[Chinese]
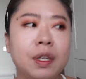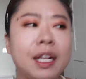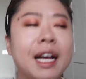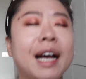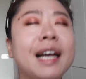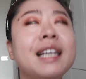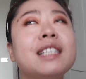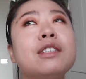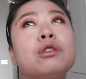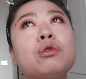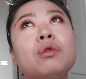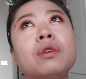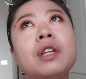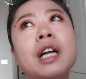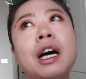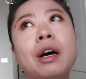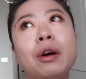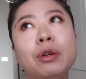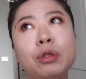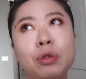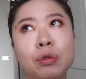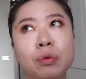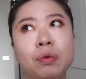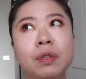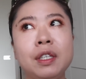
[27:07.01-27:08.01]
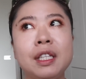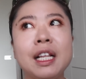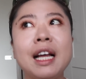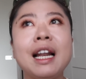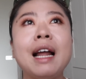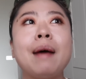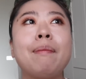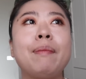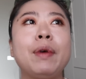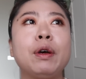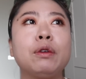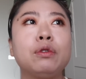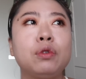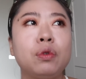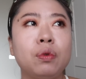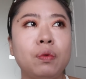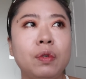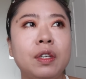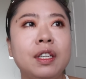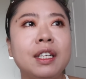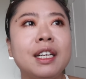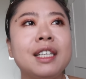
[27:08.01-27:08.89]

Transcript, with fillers: 他一直说他会处理，但他没有处理。